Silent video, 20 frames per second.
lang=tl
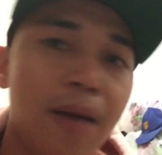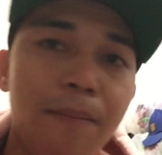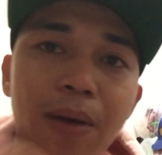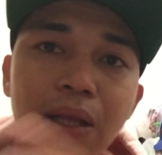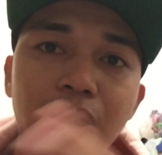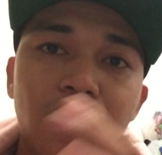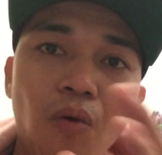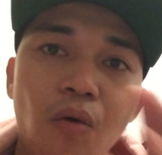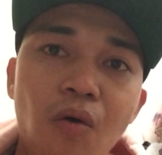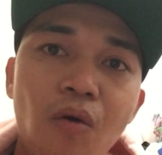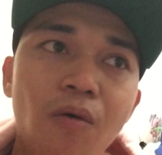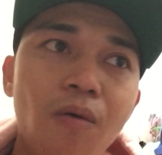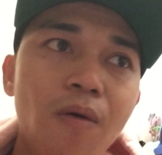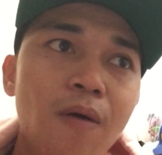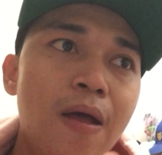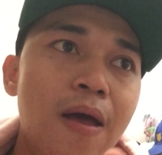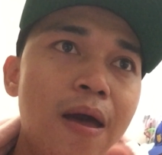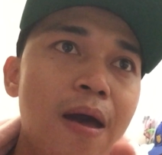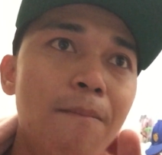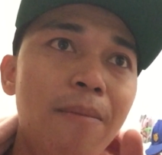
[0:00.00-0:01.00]
Dapat
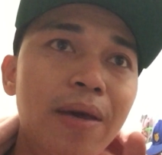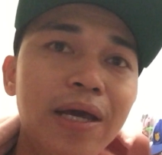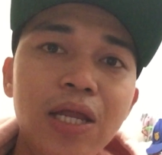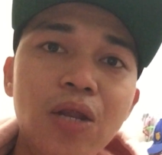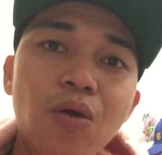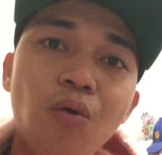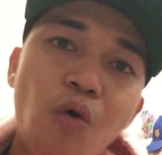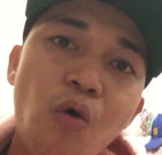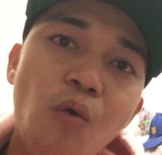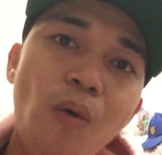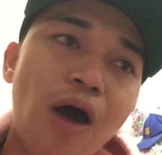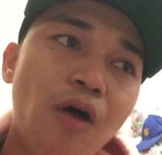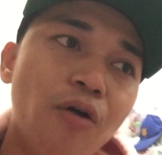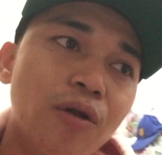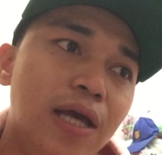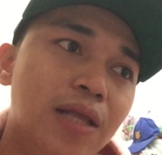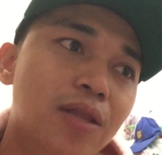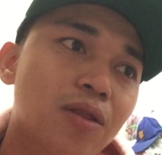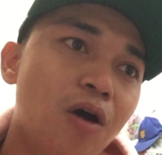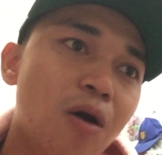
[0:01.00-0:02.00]
kung may kinukuha
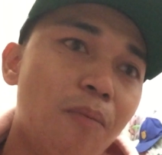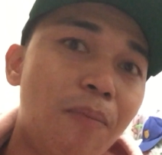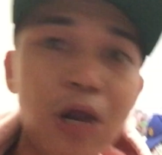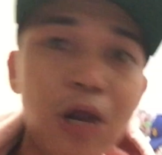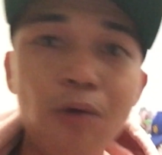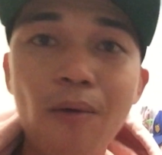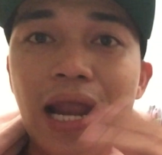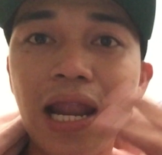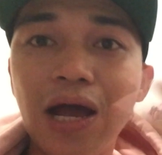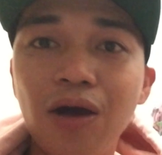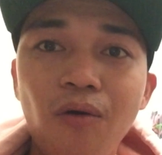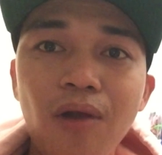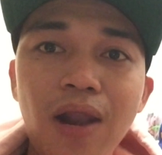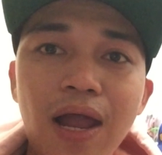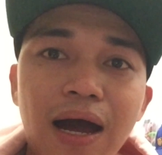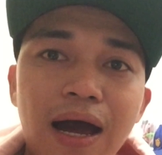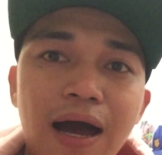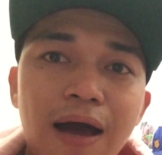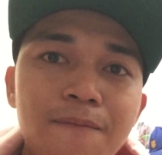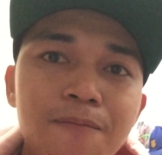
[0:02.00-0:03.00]
ako dito, paliwanag ko
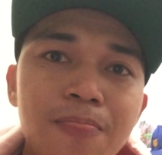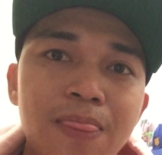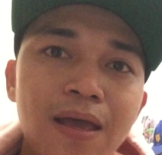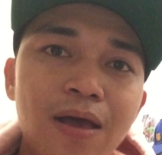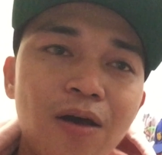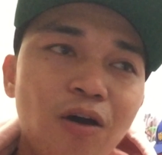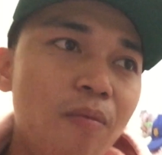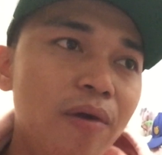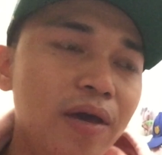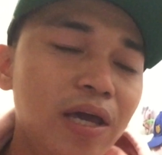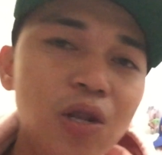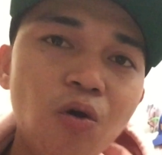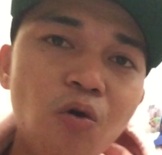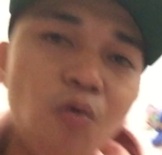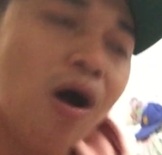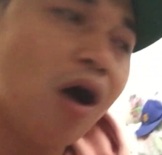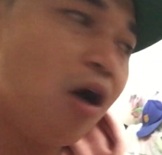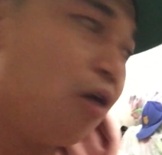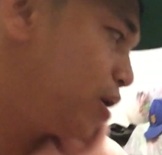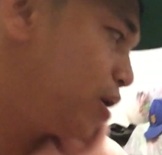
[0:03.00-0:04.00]
lang ah. kung may kinukuha